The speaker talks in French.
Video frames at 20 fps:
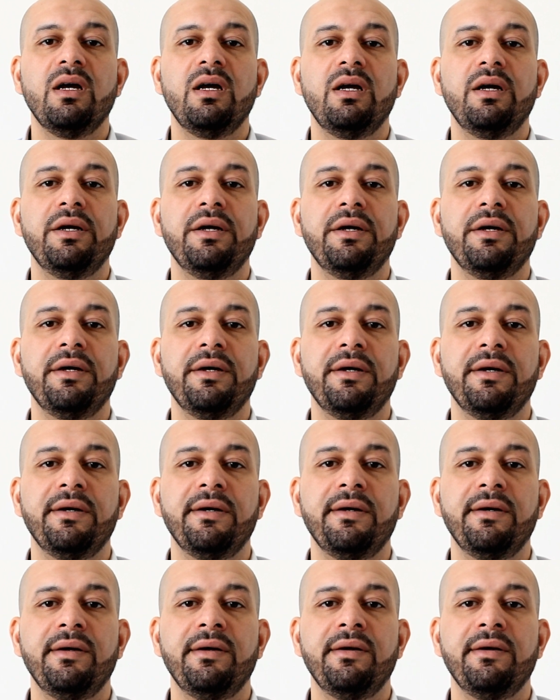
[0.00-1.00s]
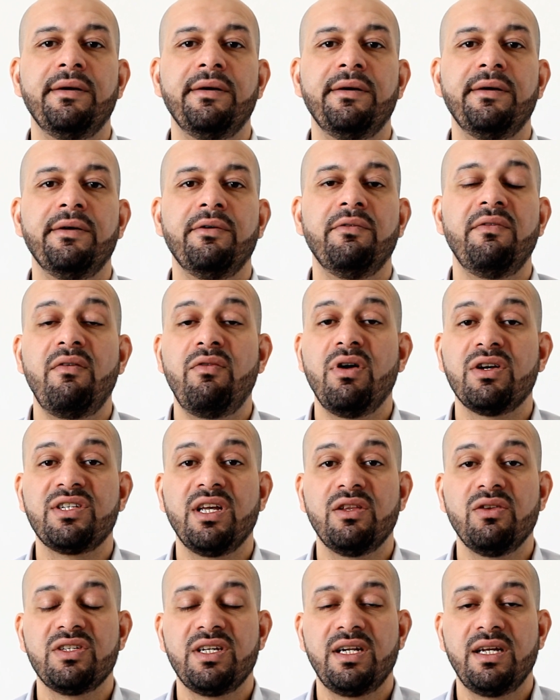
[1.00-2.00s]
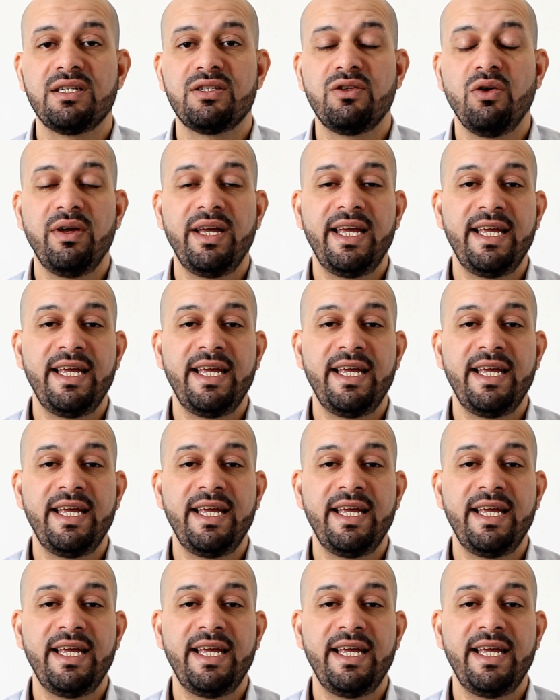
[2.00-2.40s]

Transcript: Euh, on va voir ça dans un instant.